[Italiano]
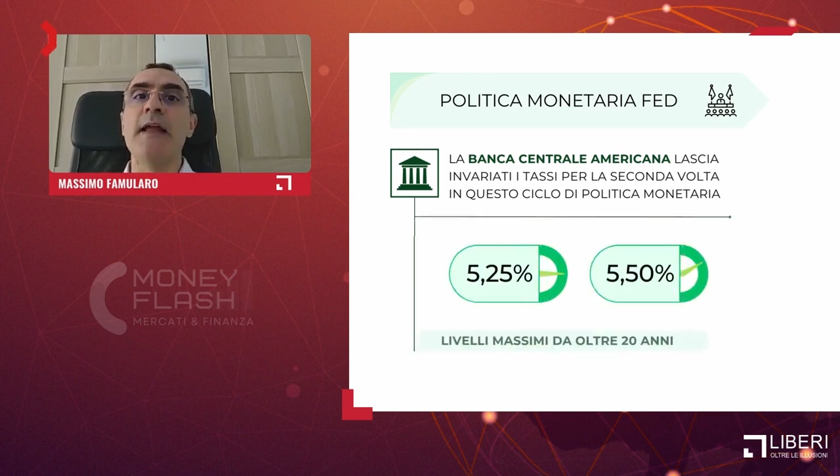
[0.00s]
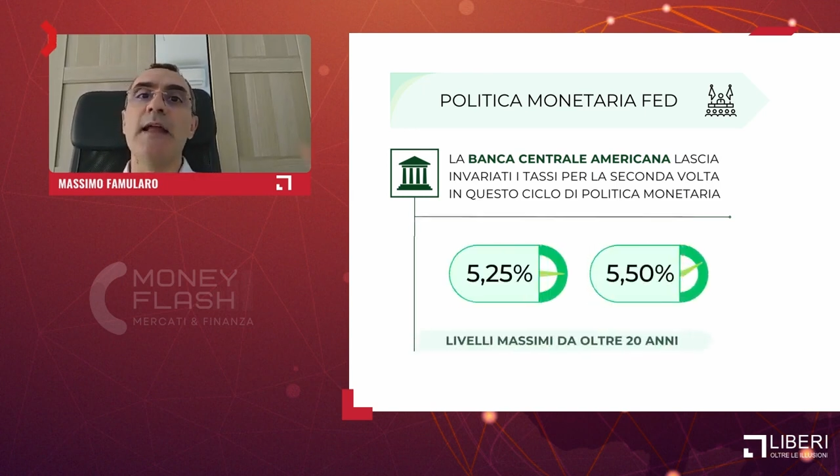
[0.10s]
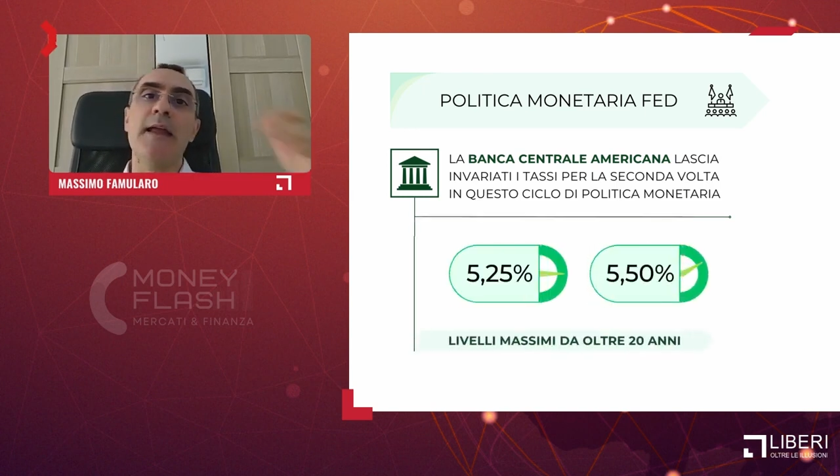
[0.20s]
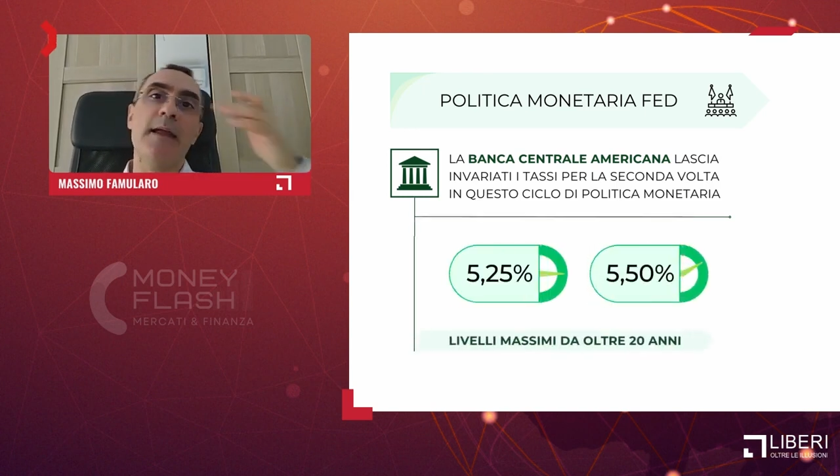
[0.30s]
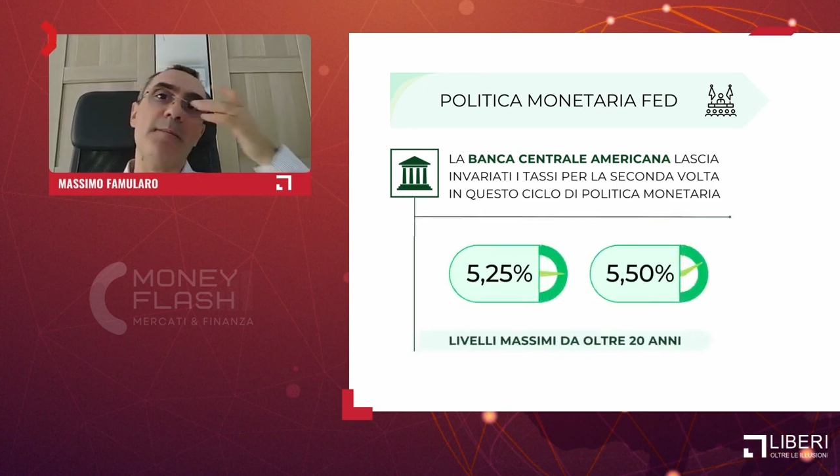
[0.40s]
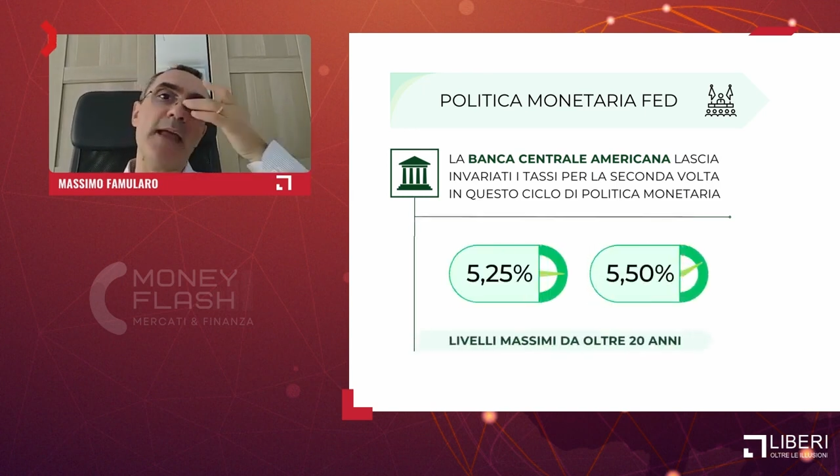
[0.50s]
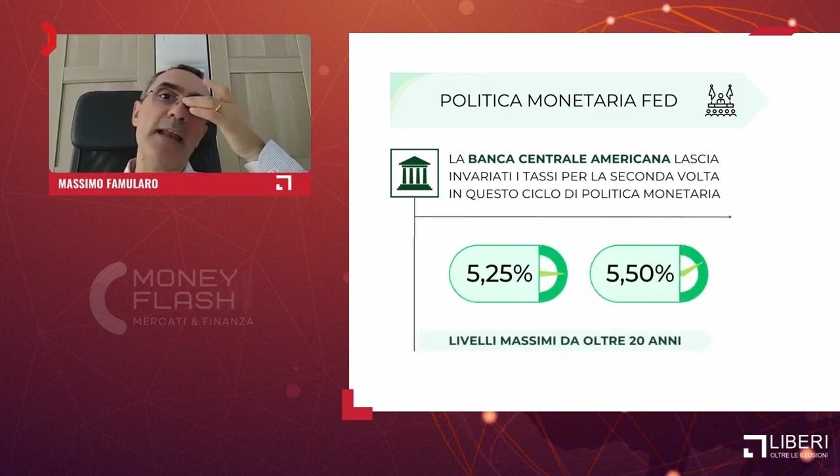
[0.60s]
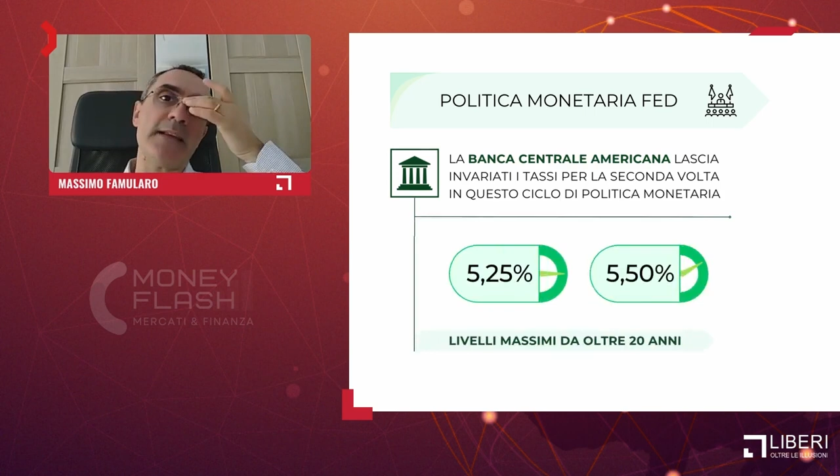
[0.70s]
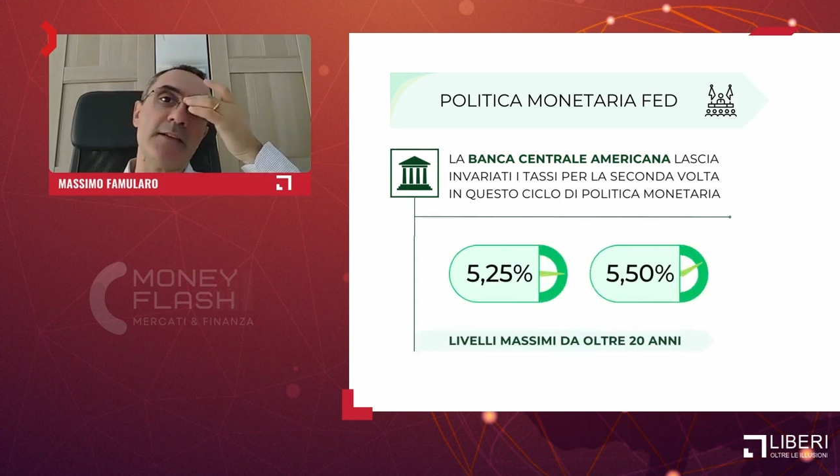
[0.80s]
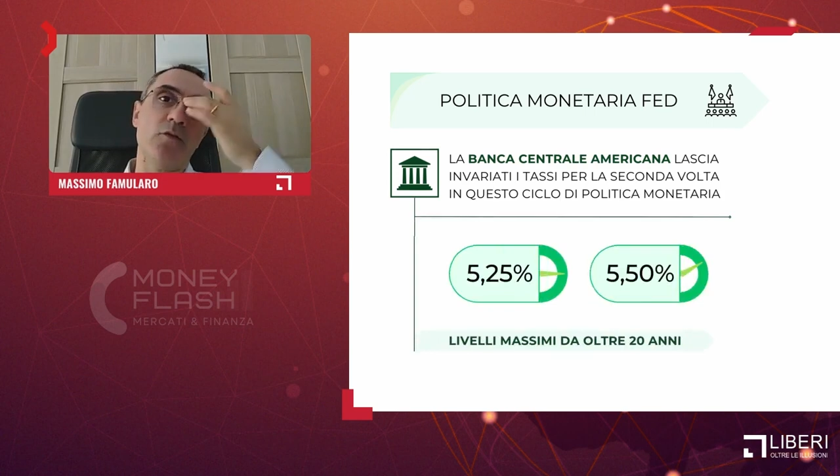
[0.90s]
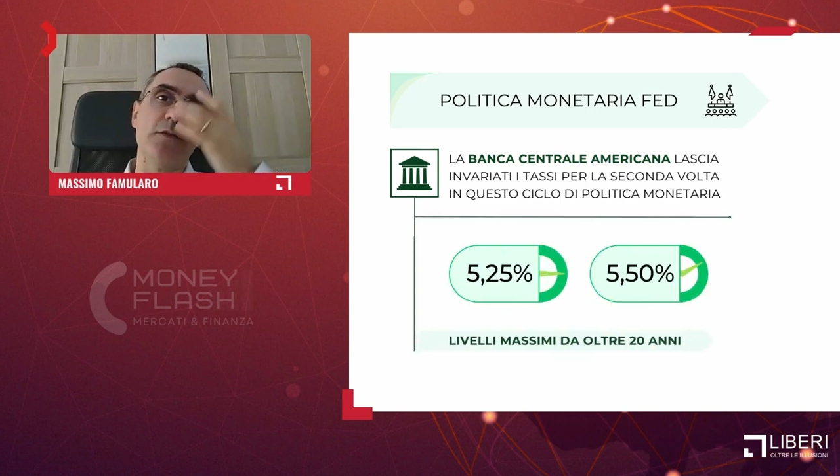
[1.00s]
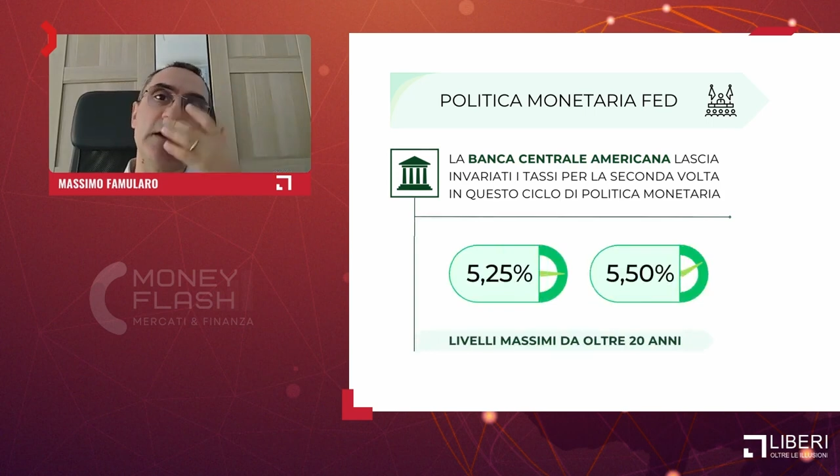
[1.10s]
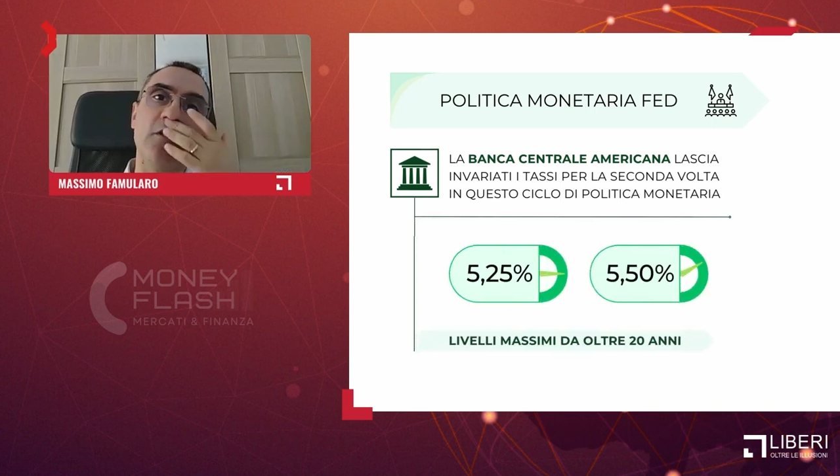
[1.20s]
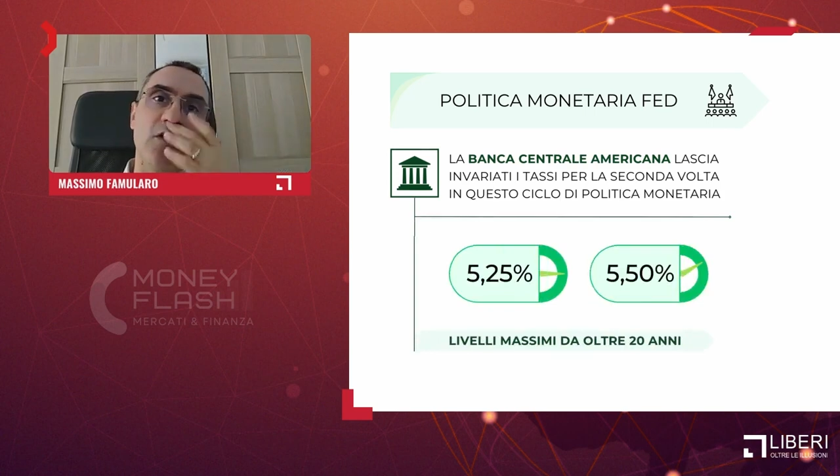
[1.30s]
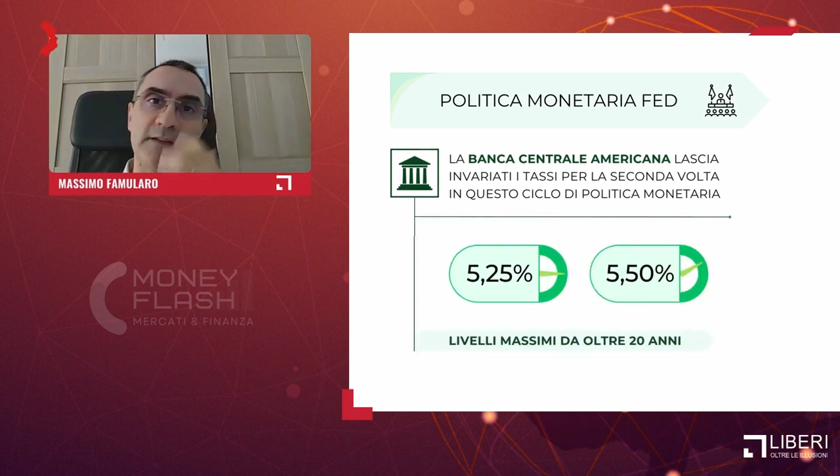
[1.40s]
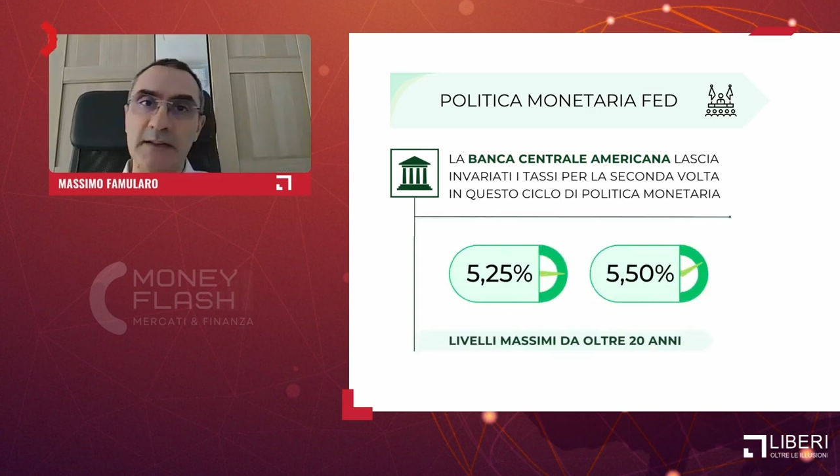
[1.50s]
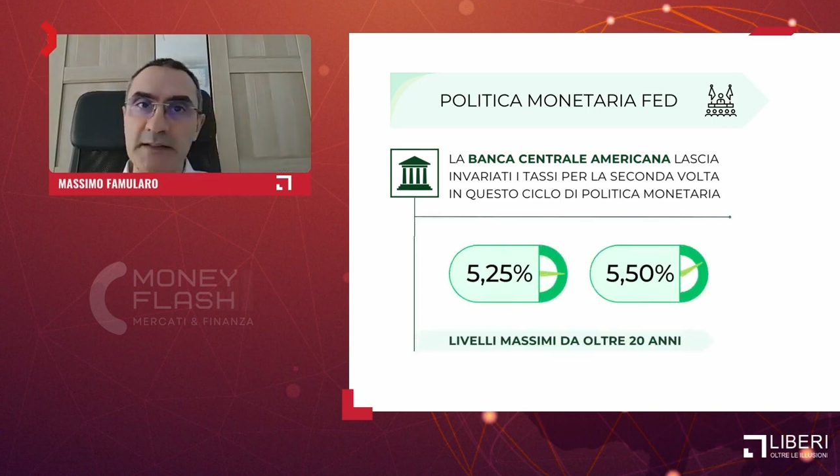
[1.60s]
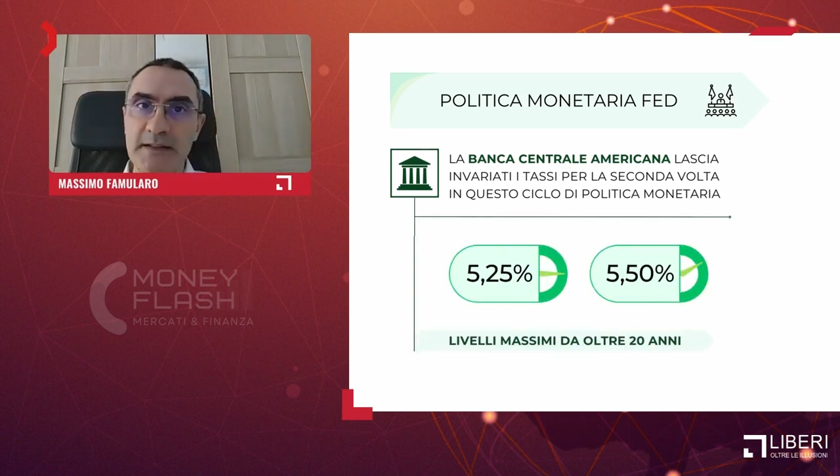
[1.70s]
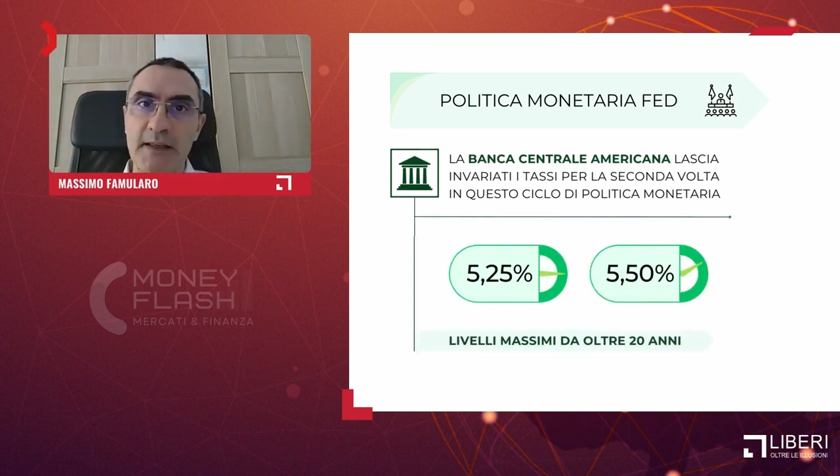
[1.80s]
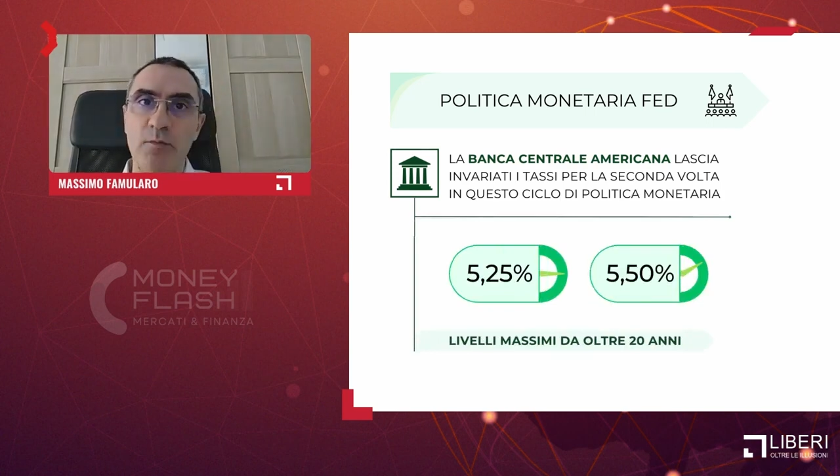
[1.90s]
Eh, è la seconda volta di
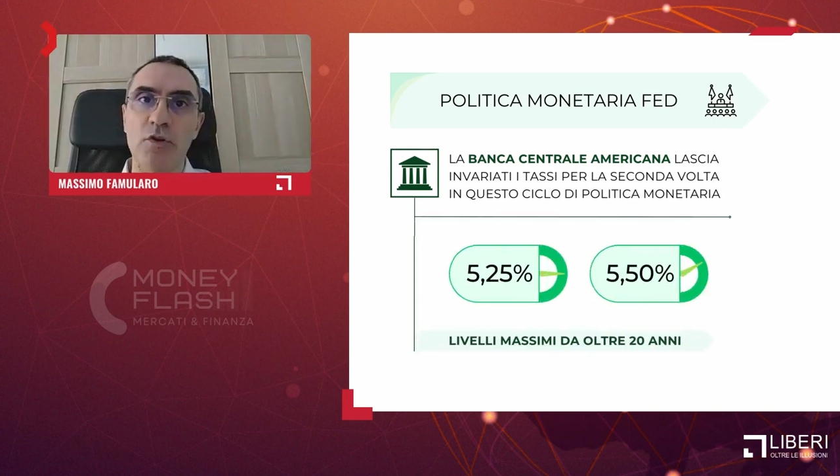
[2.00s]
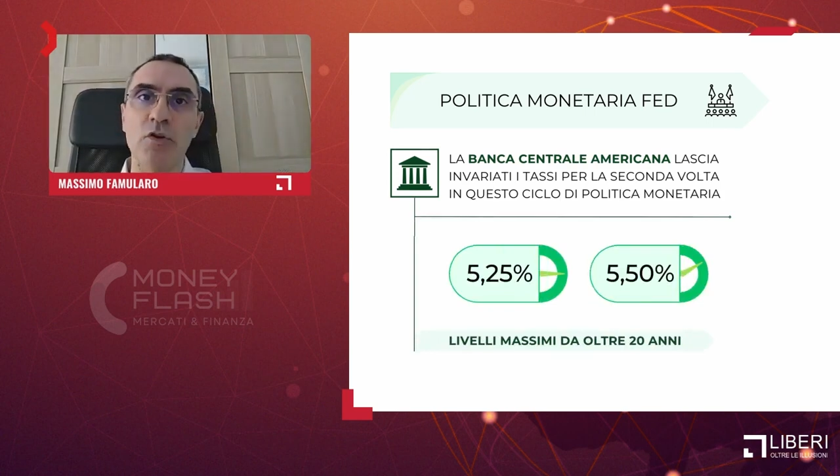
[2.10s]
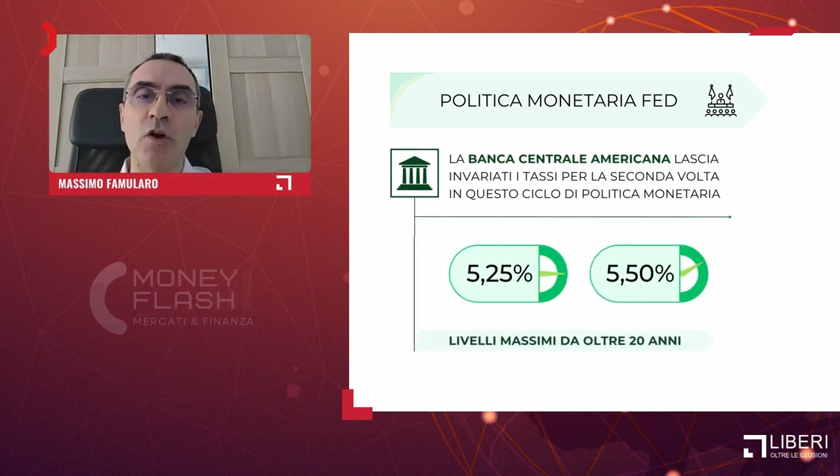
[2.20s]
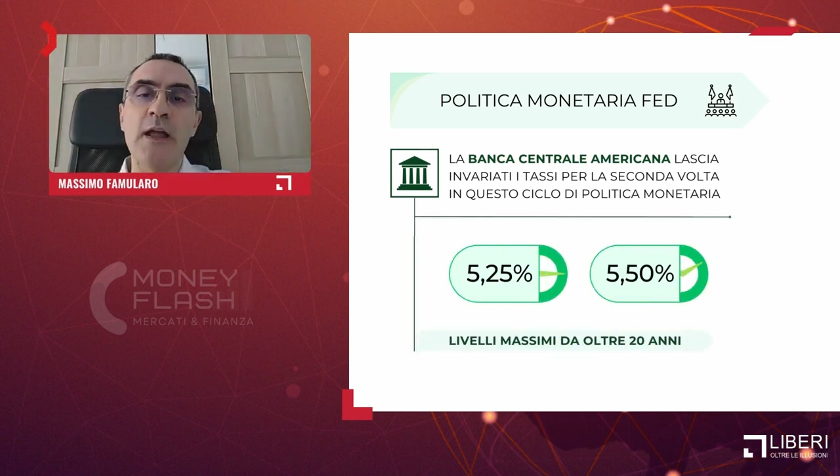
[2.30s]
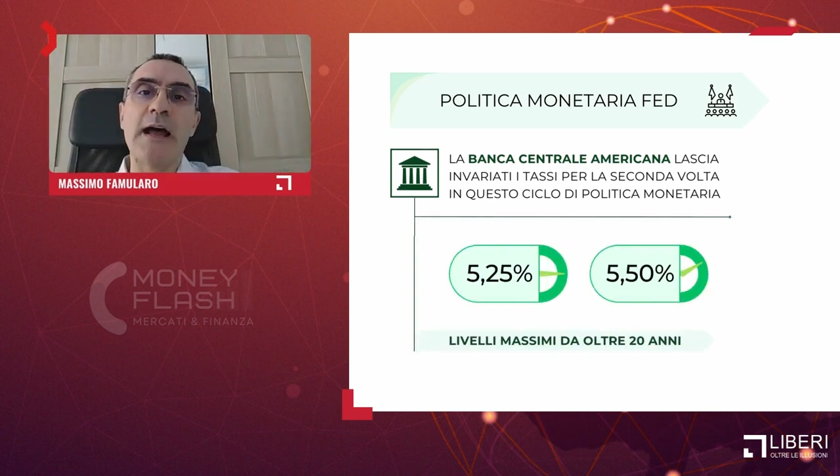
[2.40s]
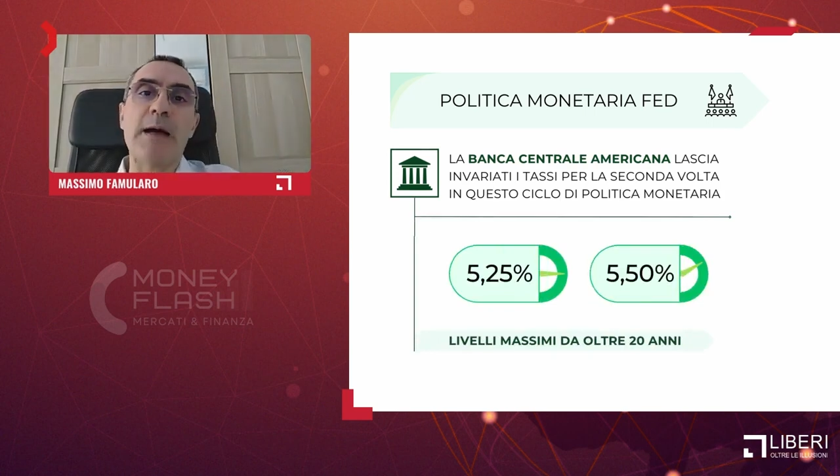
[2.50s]
seguito